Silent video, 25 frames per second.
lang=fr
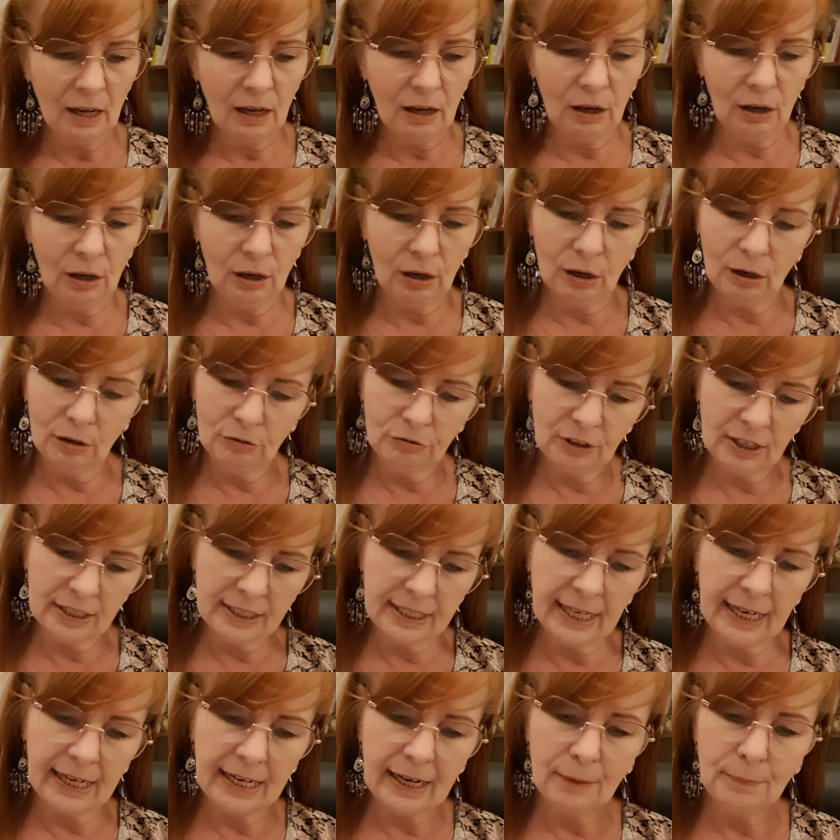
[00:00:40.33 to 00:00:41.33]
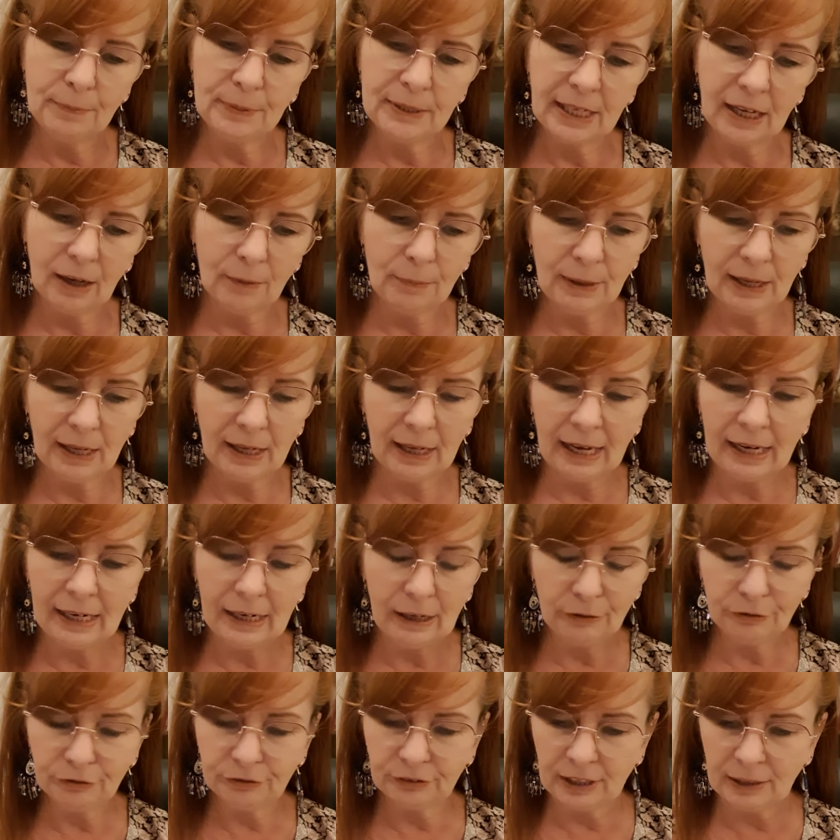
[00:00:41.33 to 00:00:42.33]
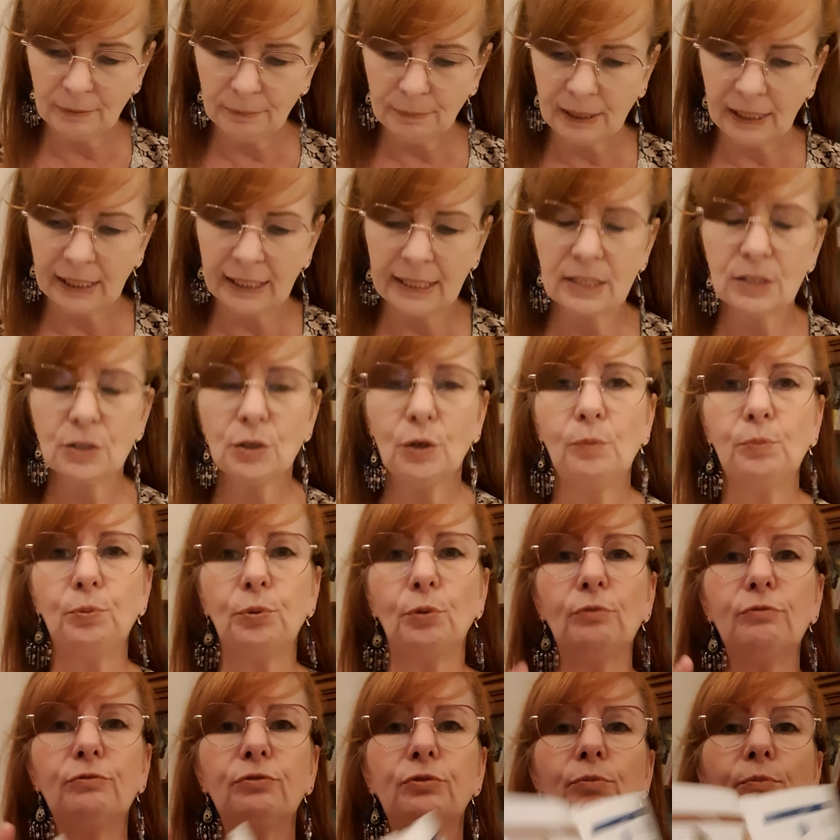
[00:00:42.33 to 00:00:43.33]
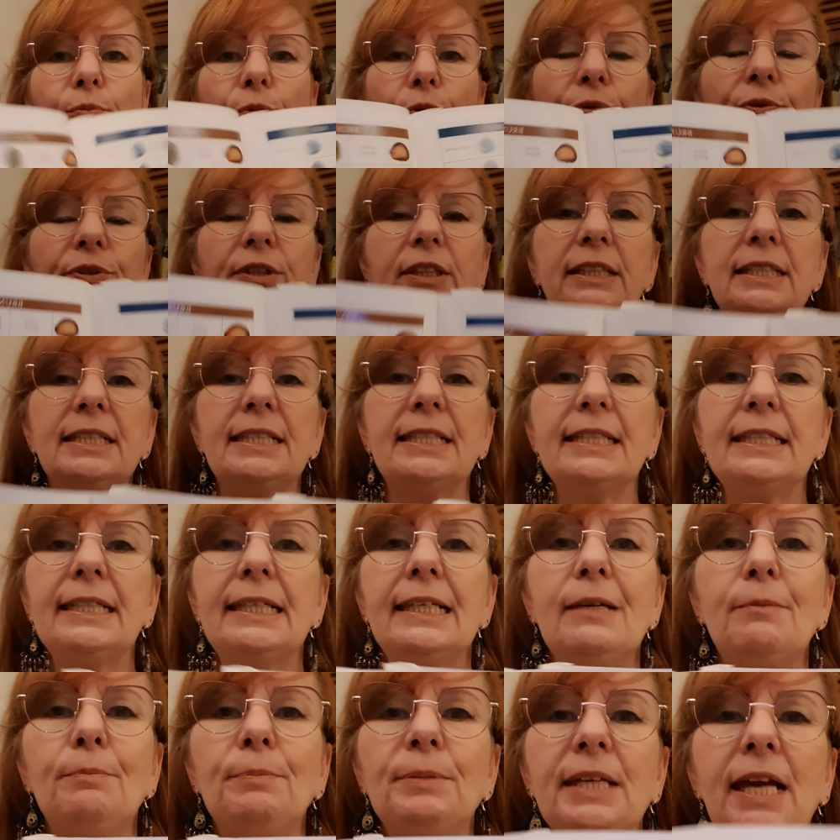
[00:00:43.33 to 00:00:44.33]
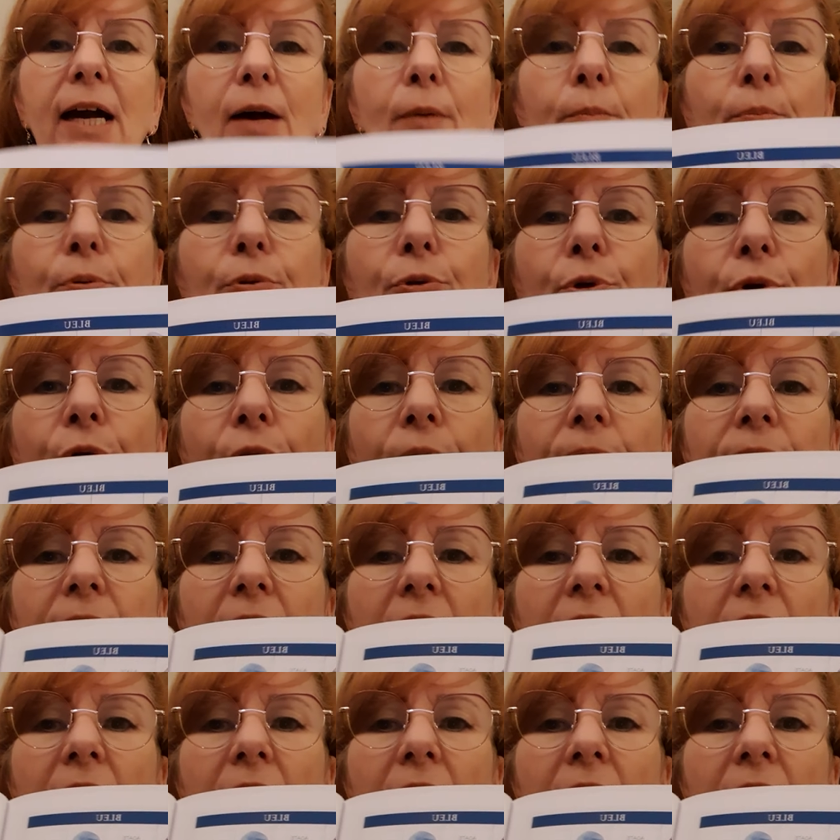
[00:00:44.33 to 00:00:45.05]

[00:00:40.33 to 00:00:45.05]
Euh, voyez, à la pierre, à la fin, par exemple, on vous montre ici les pierres bleues.